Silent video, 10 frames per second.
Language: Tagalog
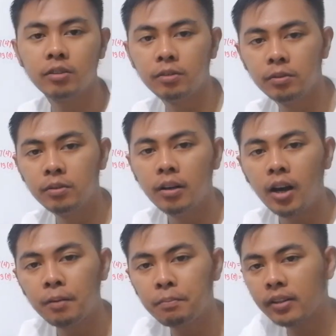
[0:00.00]
So,
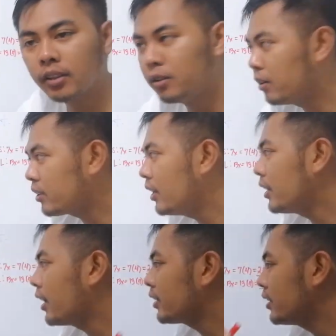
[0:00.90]
kapag
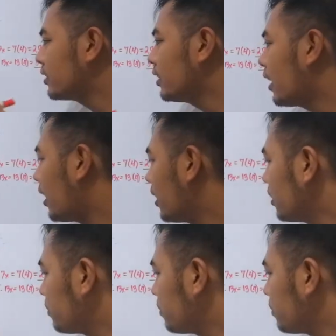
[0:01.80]
tinotal natin sila,